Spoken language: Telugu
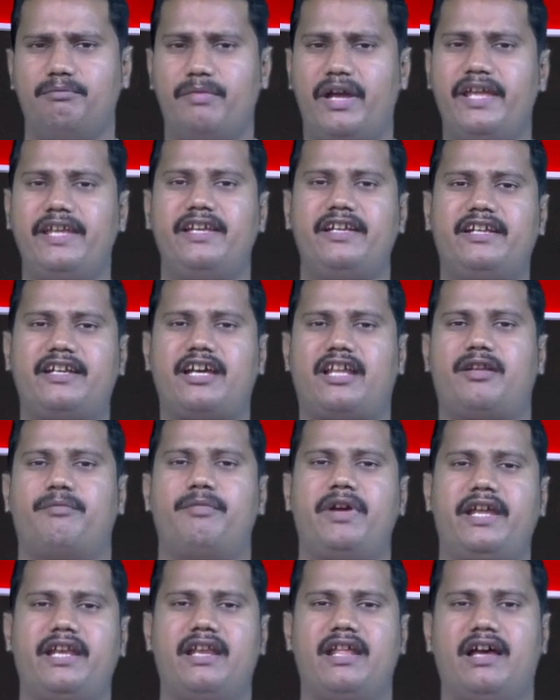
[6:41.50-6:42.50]

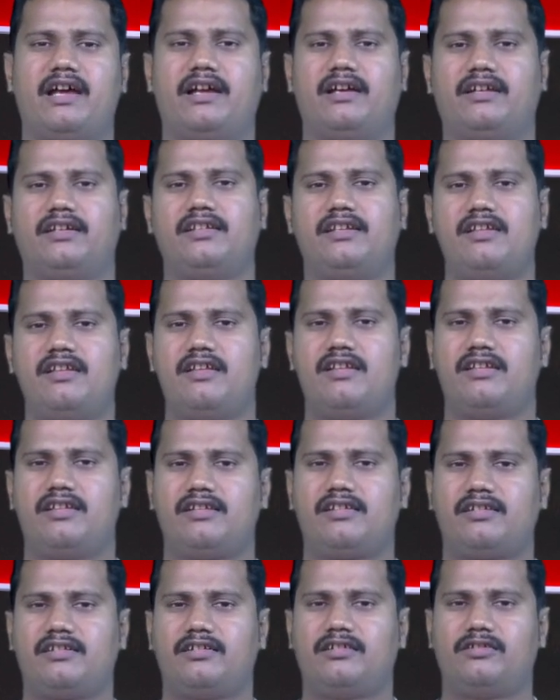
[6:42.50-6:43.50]
భయంకరమైన
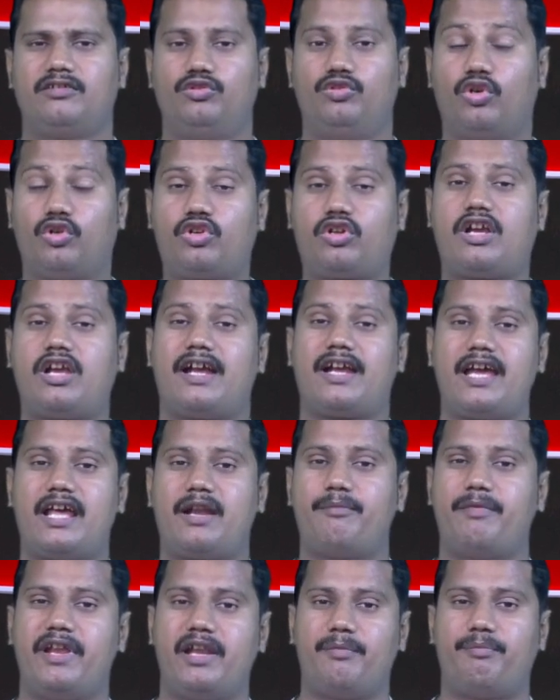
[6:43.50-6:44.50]

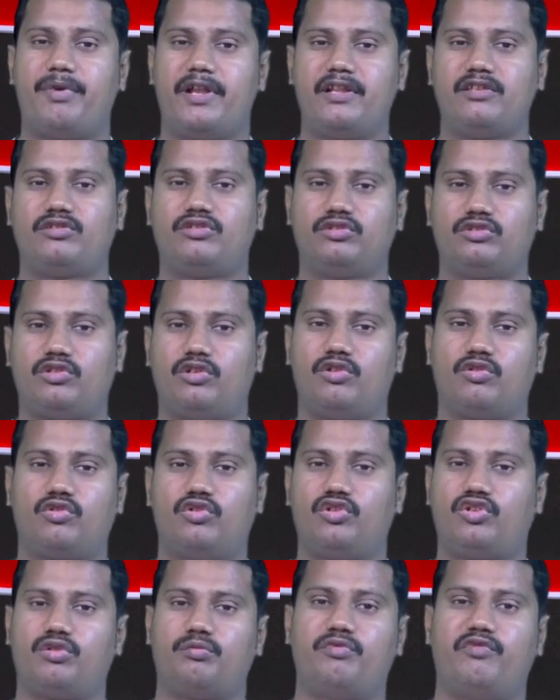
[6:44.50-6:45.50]
దుఃఖకరమైన పరిస్థితుల్లో
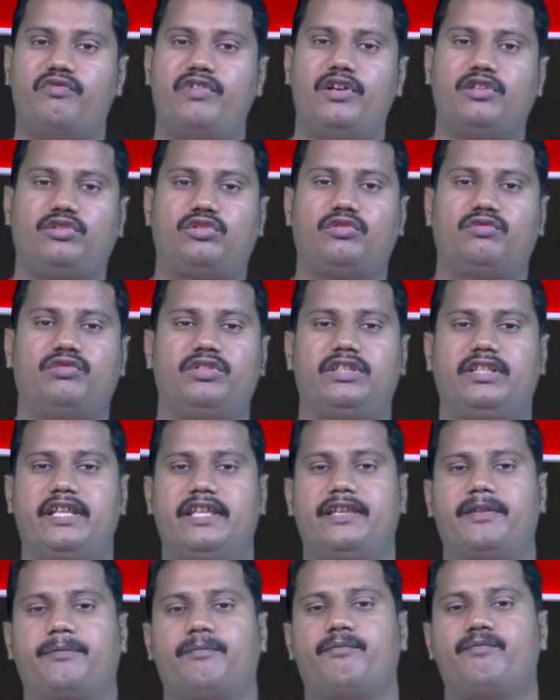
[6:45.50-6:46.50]
కుటుంబం వెళుతూ
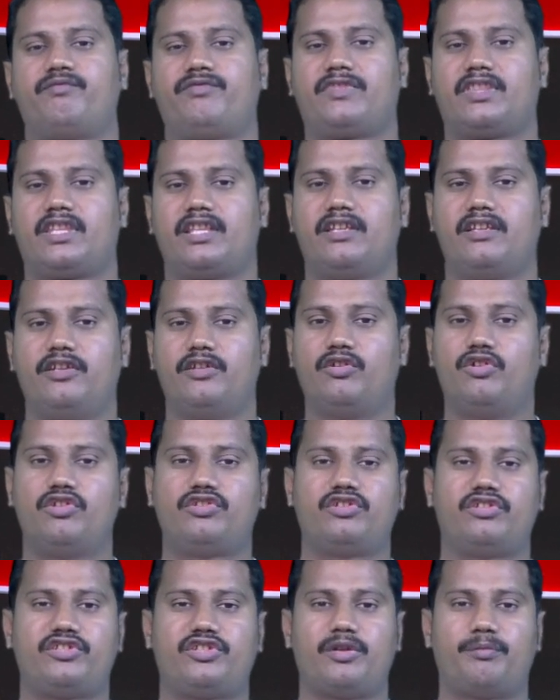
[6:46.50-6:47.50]
ఉంది
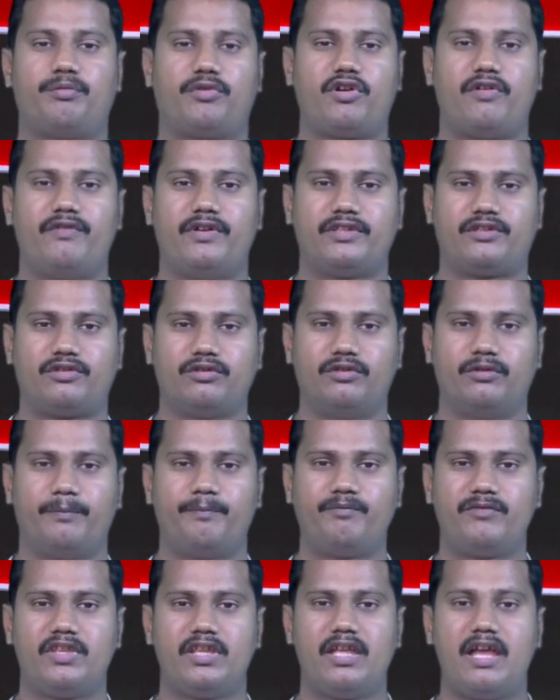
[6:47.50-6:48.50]
ఈరోజును చెప్పుకోవచ్చు
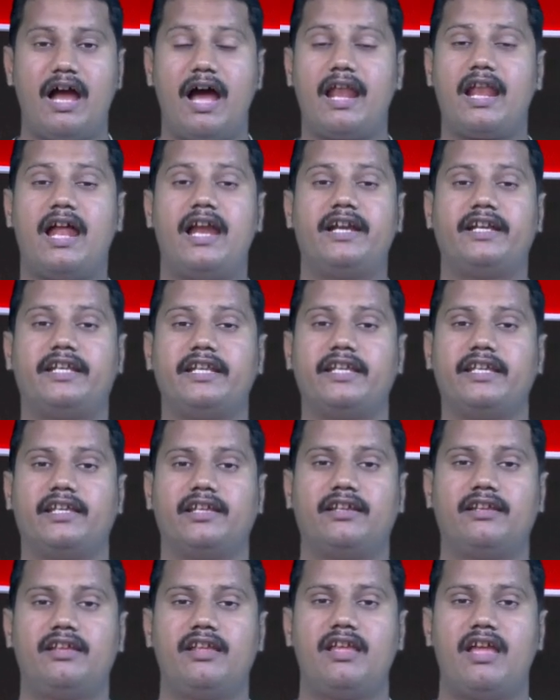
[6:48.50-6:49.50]
అలాంటి
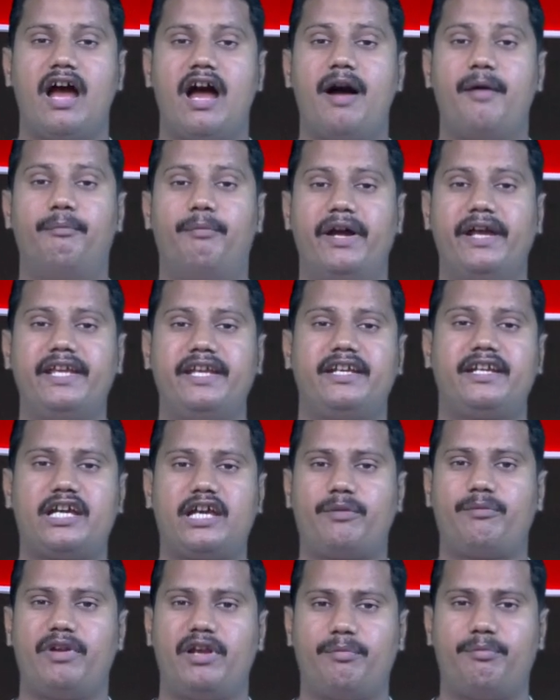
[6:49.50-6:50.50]
ఆ
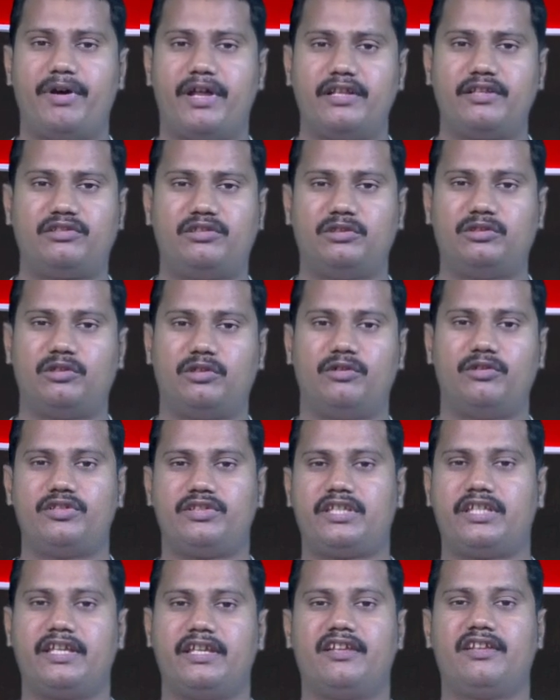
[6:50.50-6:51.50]
భయంకరమైన పరిస్థితుల
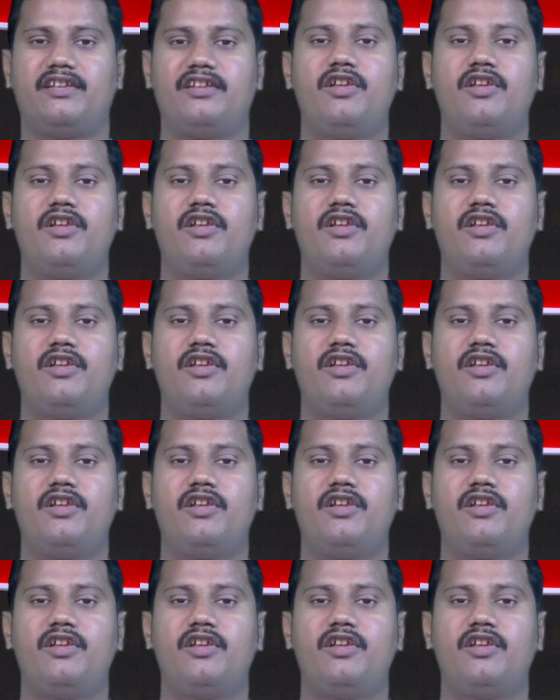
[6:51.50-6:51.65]
నుంచి